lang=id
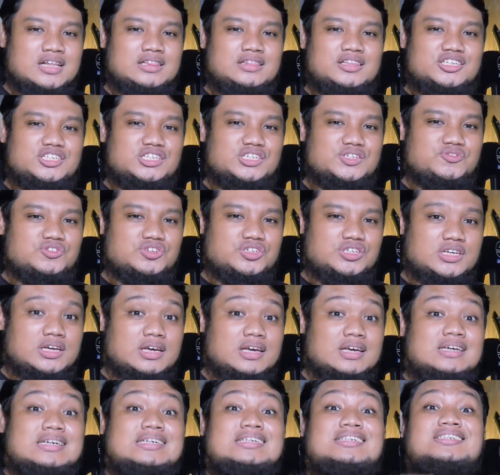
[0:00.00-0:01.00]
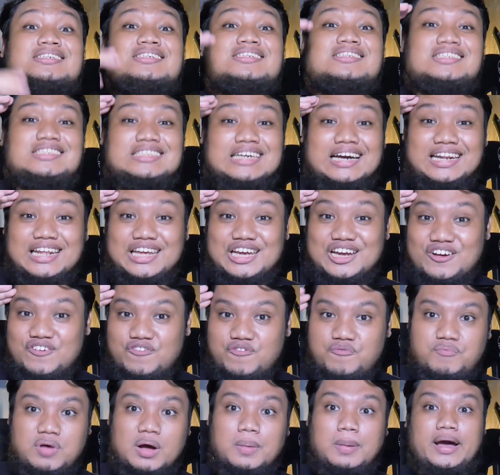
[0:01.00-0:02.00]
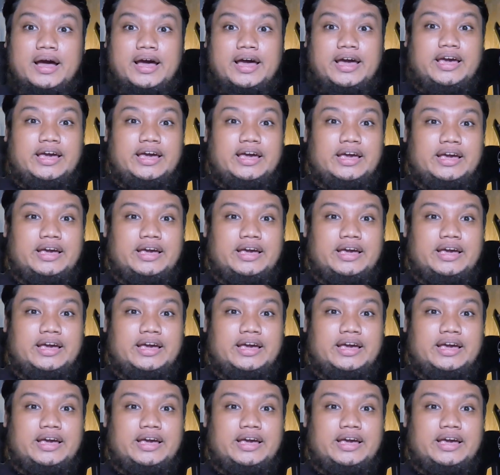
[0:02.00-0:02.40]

This is Fusik signing off. Bye bye.